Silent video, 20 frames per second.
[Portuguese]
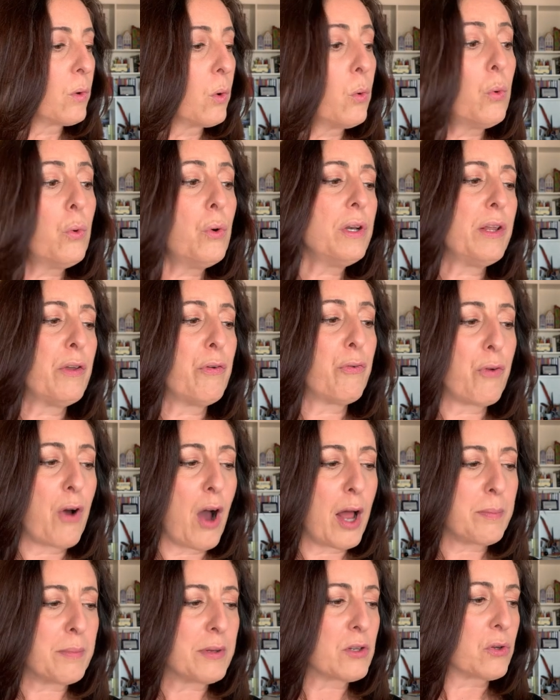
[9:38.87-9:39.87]
O
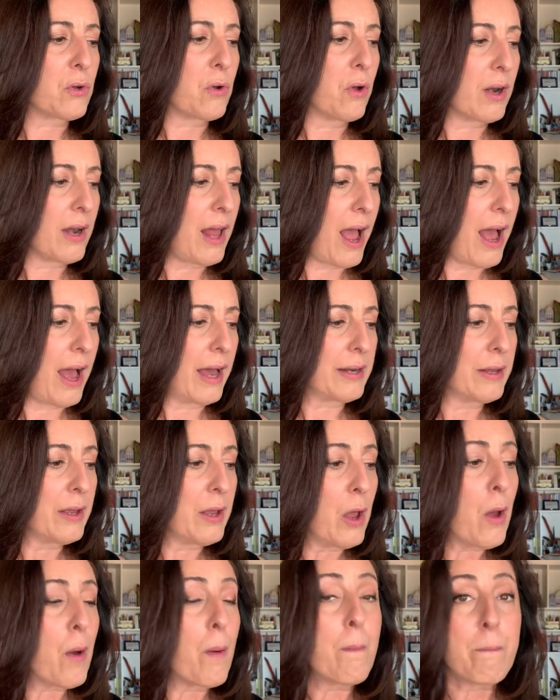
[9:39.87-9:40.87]
uniforme escolar
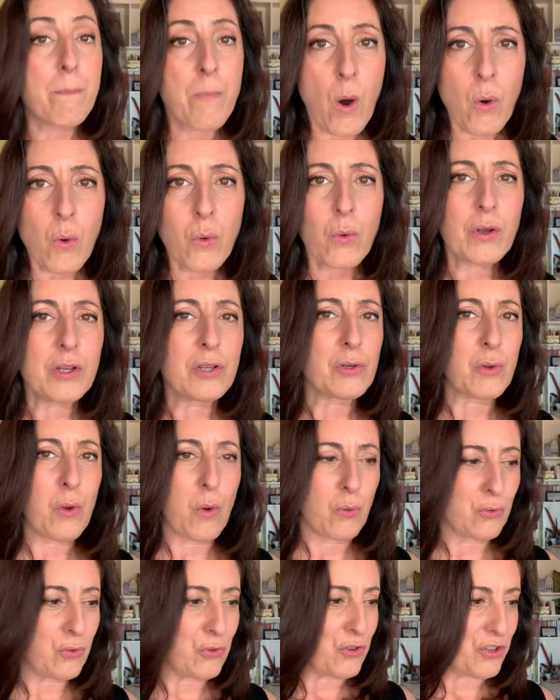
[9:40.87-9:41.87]
pouco
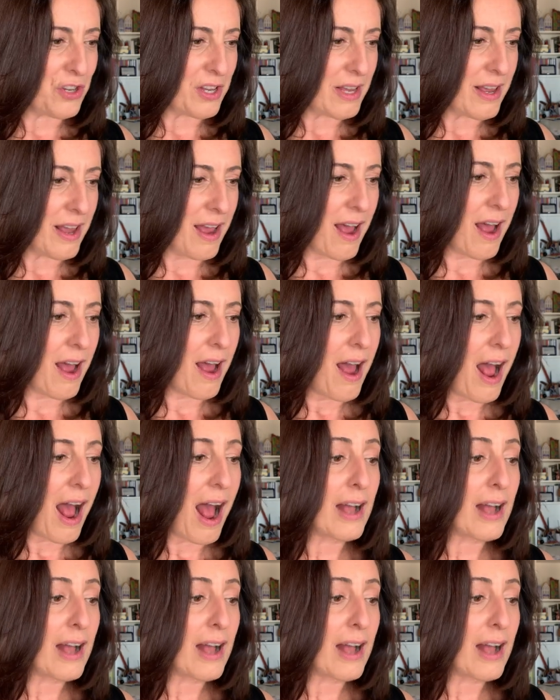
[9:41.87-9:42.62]
escondia